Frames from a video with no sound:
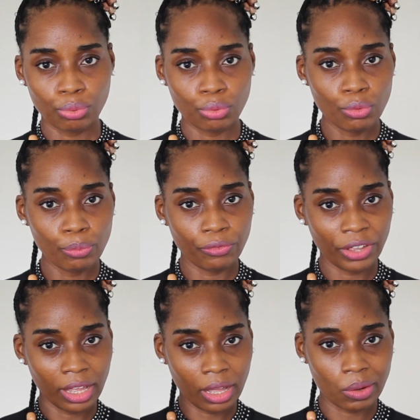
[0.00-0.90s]
pour
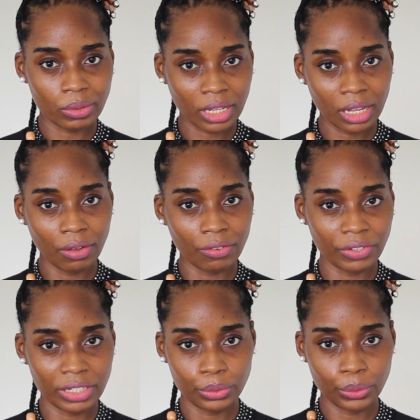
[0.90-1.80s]
faire rentrer en
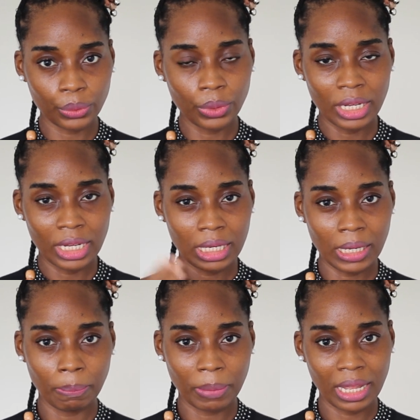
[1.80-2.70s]
fait
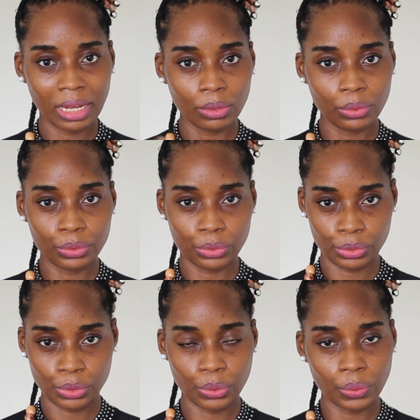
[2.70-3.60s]
les perles
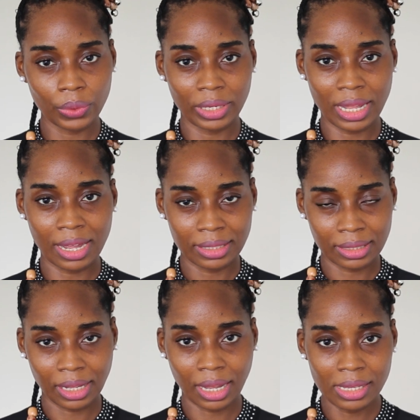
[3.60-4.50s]
sur la
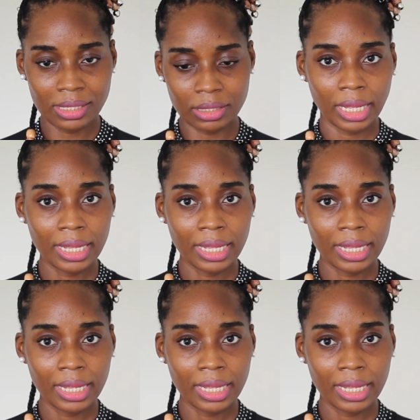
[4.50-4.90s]
tresse.